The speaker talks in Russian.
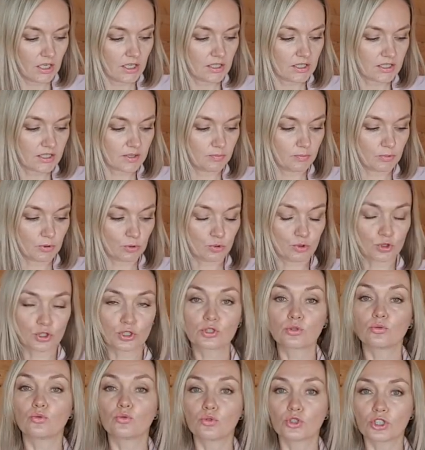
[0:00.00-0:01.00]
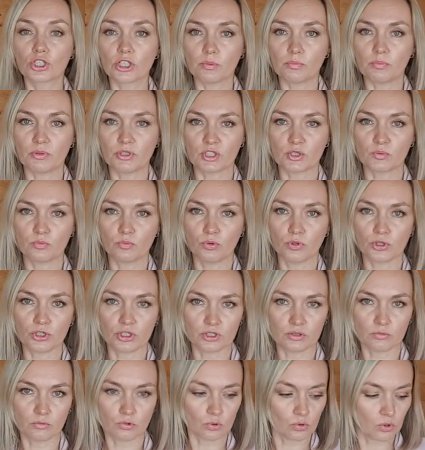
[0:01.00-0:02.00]
с уже
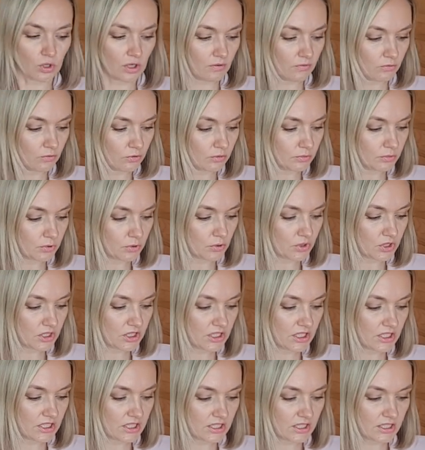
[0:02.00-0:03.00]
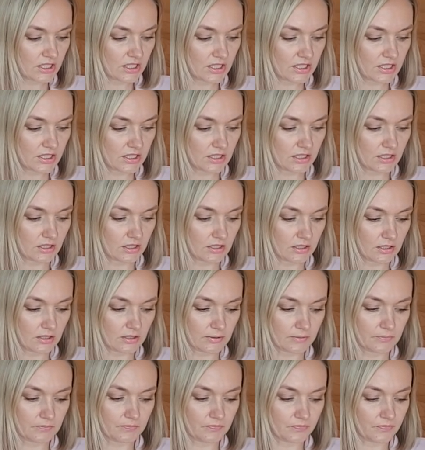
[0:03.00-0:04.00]
присборенным рукавом, то есть здесь есть
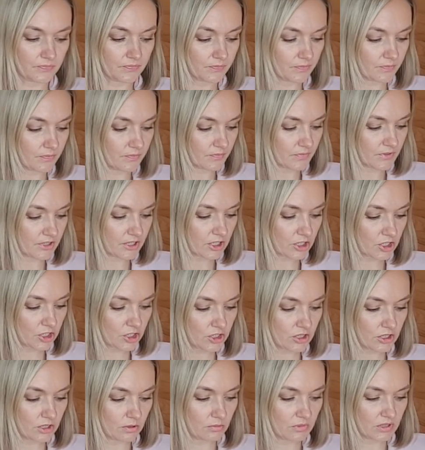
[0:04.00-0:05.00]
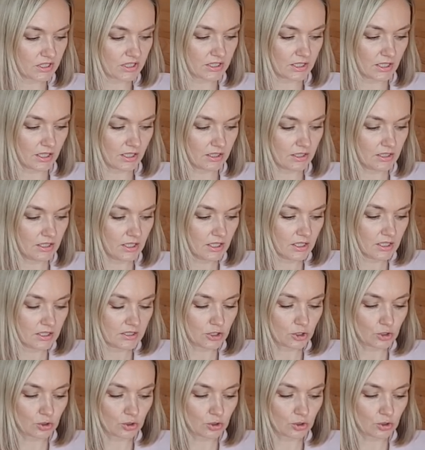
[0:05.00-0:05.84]
э, зашиты места, за